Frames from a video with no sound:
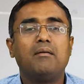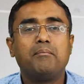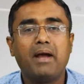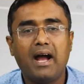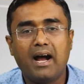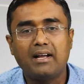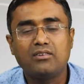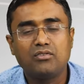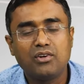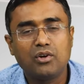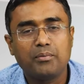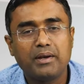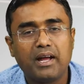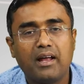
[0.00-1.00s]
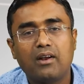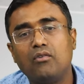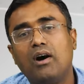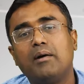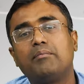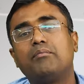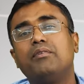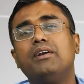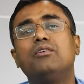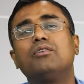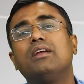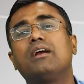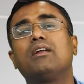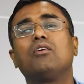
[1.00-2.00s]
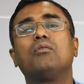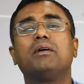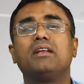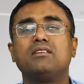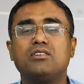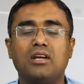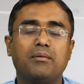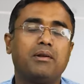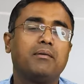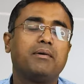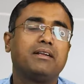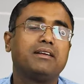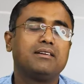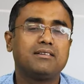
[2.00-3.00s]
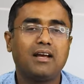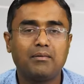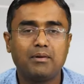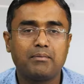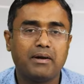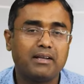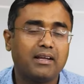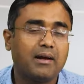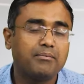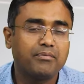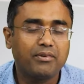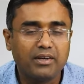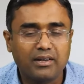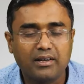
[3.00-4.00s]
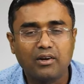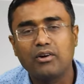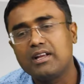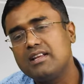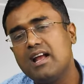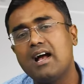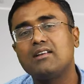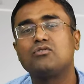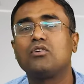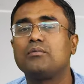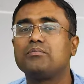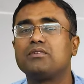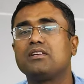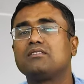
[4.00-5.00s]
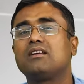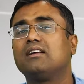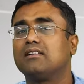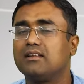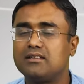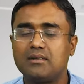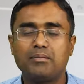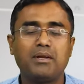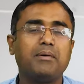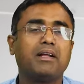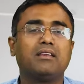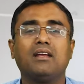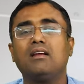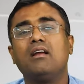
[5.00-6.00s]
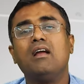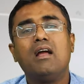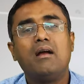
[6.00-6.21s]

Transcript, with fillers: मैं आज वीडियो बना रहा हूं आप वीडियो देख रहे हो मेरी छह महीने बाद या साल भर बाद आप फिर कहोगे ये आज तो अब सस्ता जाता है जबकि बात नहीं